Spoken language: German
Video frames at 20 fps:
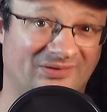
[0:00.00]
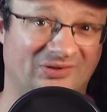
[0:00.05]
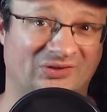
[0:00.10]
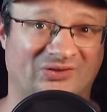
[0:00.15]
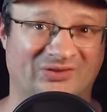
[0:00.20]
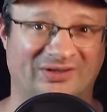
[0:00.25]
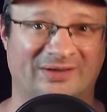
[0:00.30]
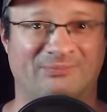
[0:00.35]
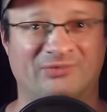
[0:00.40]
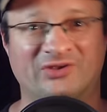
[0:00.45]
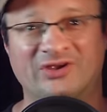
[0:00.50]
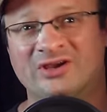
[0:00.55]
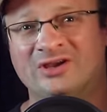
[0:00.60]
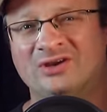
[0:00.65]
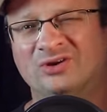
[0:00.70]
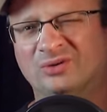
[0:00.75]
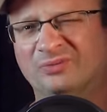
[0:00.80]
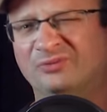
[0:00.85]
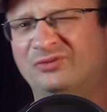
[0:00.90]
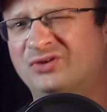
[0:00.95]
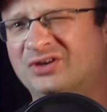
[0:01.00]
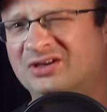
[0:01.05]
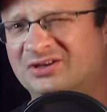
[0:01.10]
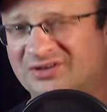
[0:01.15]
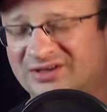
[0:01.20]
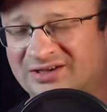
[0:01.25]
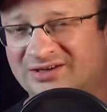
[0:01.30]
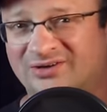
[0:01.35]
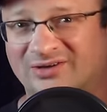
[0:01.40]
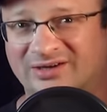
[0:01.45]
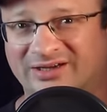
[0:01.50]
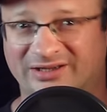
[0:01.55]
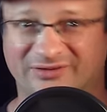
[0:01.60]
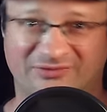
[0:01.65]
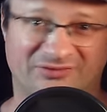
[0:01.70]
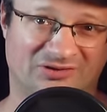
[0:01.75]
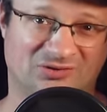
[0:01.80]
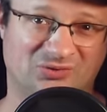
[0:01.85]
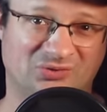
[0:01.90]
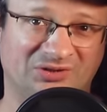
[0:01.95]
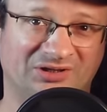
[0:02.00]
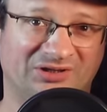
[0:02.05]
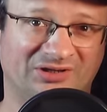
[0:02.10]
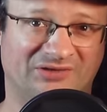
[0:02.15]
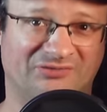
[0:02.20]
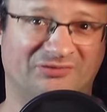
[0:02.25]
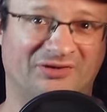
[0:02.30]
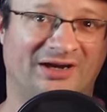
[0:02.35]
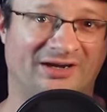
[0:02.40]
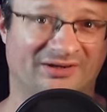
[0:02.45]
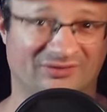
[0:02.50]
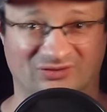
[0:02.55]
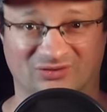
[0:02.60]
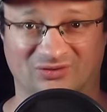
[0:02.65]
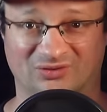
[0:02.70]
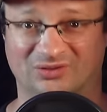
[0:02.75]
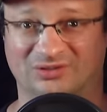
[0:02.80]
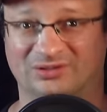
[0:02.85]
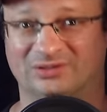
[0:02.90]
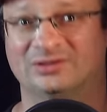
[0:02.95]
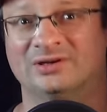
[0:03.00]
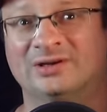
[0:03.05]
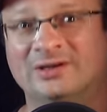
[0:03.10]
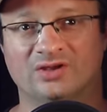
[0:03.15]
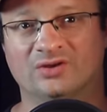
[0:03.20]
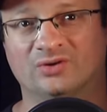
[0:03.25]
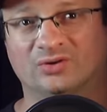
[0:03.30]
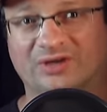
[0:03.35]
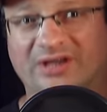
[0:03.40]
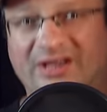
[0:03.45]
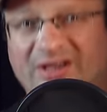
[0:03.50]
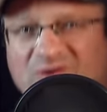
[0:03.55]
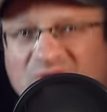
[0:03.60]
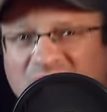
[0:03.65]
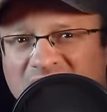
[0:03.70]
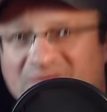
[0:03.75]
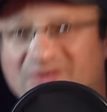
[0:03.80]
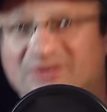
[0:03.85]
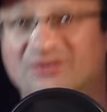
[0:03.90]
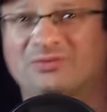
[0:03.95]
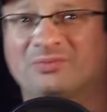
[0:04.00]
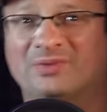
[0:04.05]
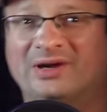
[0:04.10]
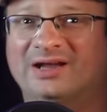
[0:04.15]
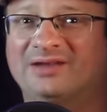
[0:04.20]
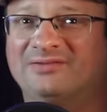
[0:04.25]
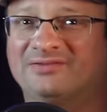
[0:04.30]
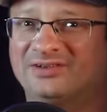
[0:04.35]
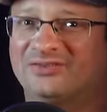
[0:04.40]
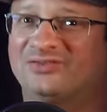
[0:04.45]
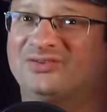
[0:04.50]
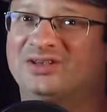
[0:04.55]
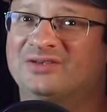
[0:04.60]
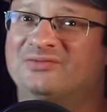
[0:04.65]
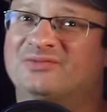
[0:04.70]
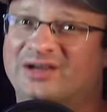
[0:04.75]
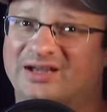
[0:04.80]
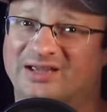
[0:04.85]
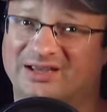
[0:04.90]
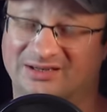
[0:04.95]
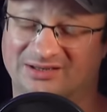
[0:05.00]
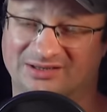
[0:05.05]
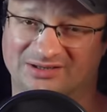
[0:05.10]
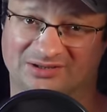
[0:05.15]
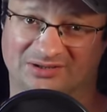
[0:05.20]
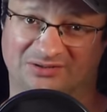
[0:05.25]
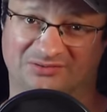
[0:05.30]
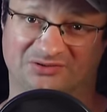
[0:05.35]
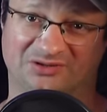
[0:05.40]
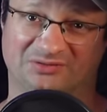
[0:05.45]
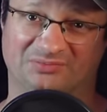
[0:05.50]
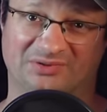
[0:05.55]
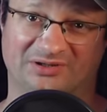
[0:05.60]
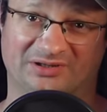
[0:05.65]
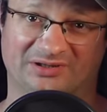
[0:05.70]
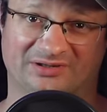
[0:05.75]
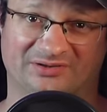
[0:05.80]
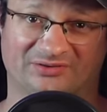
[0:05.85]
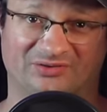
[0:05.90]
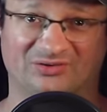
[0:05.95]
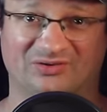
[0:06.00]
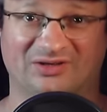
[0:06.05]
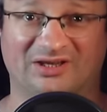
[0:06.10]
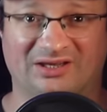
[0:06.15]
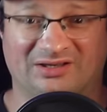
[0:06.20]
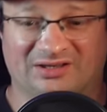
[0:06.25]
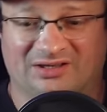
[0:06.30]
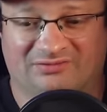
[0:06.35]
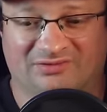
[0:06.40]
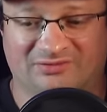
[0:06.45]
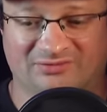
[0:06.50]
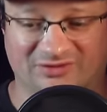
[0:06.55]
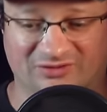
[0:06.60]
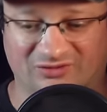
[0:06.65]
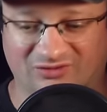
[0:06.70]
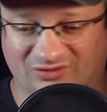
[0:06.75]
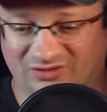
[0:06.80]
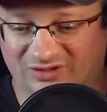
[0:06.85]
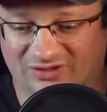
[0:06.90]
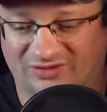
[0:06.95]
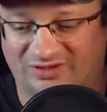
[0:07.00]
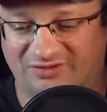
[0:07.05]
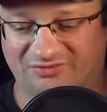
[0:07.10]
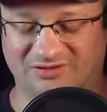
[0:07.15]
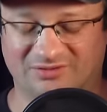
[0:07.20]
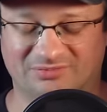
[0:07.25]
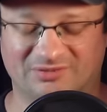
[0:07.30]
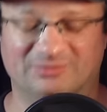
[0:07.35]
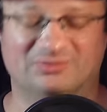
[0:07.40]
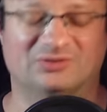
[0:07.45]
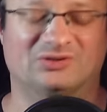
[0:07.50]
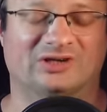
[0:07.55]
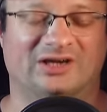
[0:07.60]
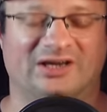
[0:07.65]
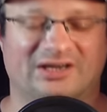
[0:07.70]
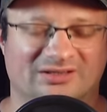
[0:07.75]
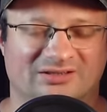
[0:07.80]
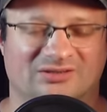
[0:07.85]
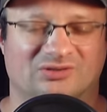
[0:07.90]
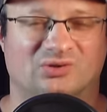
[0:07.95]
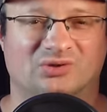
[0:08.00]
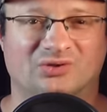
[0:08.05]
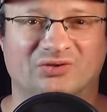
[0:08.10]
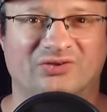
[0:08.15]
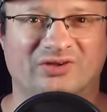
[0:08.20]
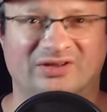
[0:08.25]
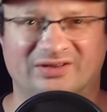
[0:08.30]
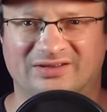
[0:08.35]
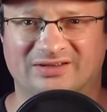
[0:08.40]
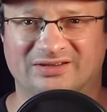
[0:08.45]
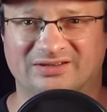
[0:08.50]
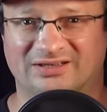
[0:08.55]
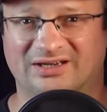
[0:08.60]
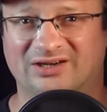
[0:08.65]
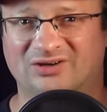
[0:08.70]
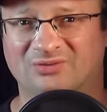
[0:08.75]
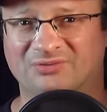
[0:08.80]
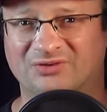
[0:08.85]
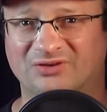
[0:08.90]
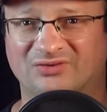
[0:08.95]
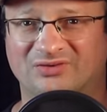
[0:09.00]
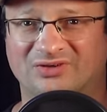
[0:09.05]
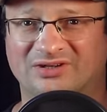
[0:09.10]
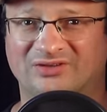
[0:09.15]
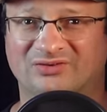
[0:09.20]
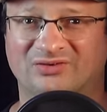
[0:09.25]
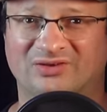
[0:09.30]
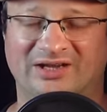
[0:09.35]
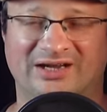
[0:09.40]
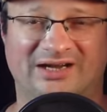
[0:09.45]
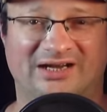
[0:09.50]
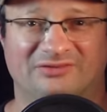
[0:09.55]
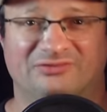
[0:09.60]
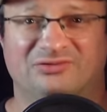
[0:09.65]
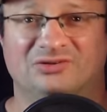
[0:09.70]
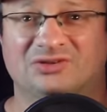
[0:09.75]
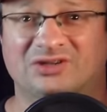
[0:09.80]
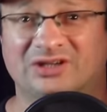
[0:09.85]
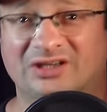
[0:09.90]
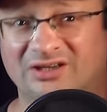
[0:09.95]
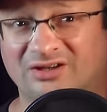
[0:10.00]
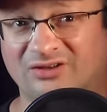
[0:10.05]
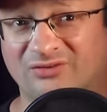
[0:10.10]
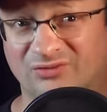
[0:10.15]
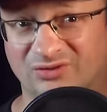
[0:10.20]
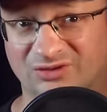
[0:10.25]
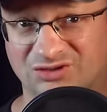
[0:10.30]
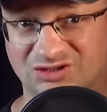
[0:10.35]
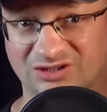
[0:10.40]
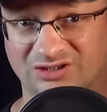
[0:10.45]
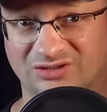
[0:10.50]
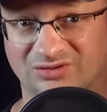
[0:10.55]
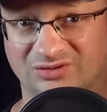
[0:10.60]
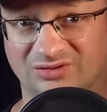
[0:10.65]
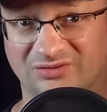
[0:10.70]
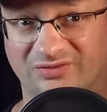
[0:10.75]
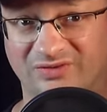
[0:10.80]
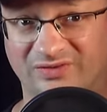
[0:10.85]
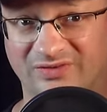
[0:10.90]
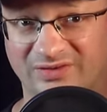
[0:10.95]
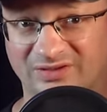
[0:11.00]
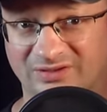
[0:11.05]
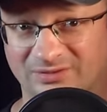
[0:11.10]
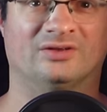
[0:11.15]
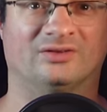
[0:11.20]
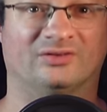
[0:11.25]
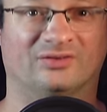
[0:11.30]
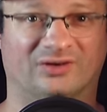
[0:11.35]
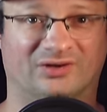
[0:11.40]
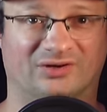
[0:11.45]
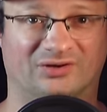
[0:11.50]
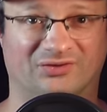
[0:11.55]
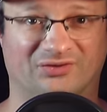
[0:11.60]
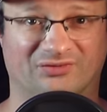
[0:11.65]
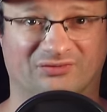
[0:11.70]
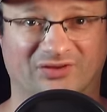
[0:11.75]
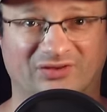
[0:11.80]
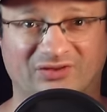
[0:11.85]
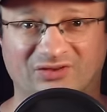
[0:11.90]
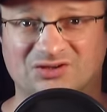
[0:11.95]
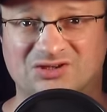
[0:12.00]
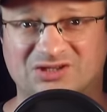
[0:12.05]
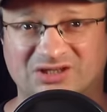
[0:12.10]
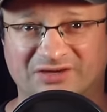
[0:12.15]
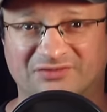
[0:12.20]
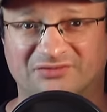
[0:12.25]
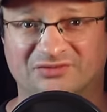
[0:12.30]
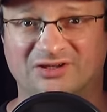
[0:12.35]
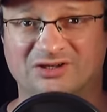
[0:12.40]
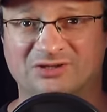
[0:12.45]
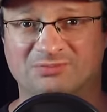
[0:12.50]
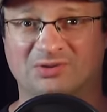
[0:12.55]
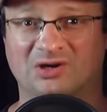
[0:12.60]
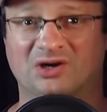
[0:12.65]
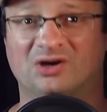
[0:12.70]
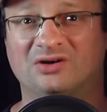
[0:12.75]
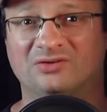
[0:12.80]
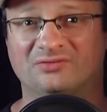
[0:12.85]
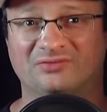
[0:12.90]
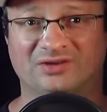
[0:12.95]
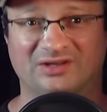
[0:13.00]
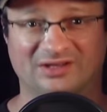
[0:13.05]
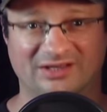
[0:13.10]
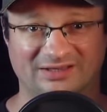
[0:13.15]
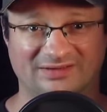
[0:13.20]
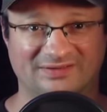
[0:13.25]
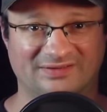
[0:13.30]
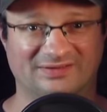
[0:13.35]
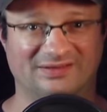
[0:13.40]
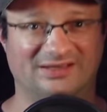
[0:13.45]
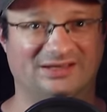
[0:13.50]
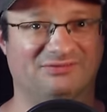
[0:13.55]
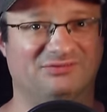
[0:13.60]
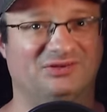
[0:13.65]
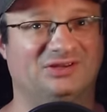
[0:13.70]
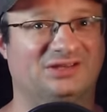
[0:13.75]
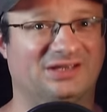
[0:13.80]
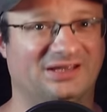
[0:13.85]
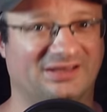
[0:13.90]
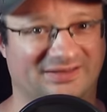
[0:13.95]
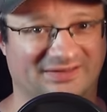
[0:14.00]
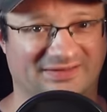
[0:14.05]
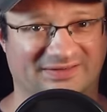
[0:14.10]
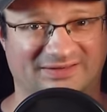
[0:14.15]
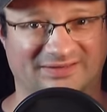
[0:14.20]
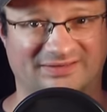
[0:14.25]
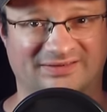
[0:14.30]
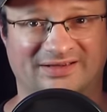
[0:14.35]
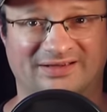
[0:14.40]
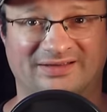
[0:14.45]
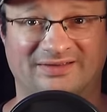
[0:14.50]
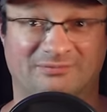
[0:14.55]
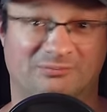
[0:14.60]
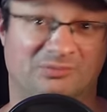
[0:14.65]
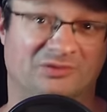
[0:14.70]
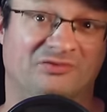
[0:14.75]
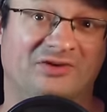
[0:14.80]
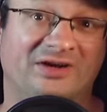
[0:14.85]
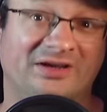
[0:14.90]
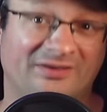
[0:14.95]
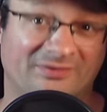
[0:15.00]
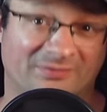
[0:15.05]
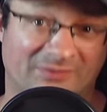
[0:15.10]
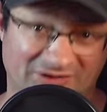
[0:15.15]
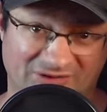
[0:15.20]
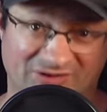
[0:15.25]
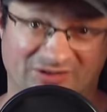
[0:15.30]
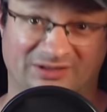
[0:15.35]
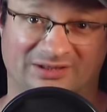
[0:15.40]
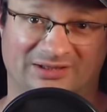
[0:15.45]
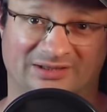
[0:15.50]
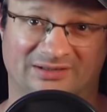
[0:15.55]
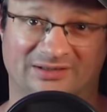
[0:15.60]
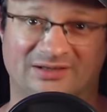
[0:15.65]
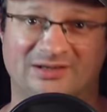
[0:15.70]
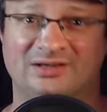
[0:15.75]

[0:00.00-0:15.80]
Konzept, um viele Dinge auch einfach gut hinterfragen zu können. Okay, gucken wir uns mal an, was sehen wir eigentlich auf dem Bild? Also es geht ja, wenn wir uns das jetzt einfach mal betrachten, grundsätzlich darum, dass wir da so eine Art von Trainingsfortschritt irgendwie sehen. So, und wissenschaftlich brauchen wir jetzt Evidenz, das heißt Beweismaterial.